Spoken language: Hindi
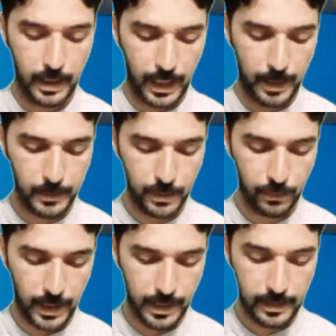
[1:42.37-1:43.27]
एम यू
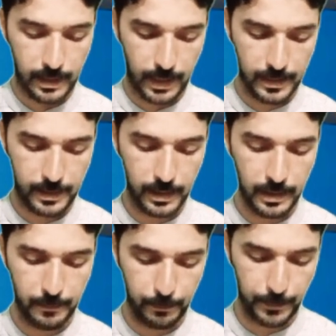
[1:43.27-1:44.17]
एस आई
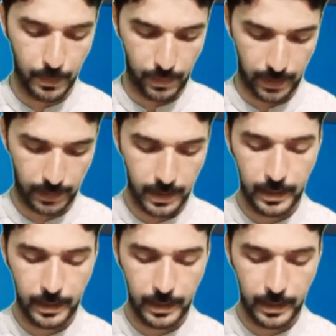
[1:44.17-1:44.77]
सी म्यूजिक